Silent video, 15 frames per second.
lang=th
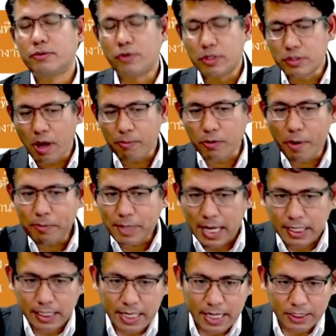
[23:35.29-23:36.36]
ตรวจสอบงบ
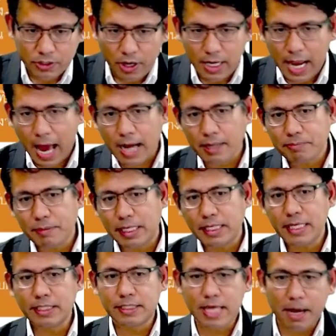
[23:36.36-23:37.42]
การเงินย้อนหลังมี
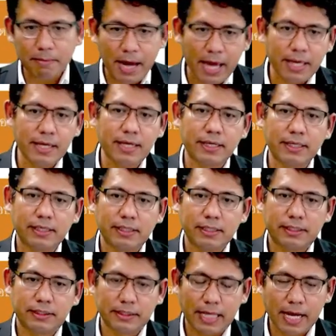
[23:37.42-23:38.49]
หนี้เสียไหม
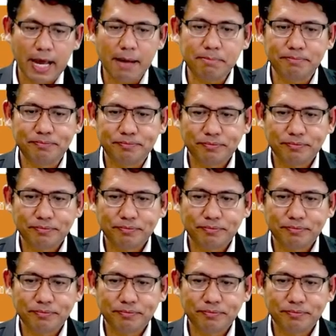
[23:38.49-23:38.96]
นะครับ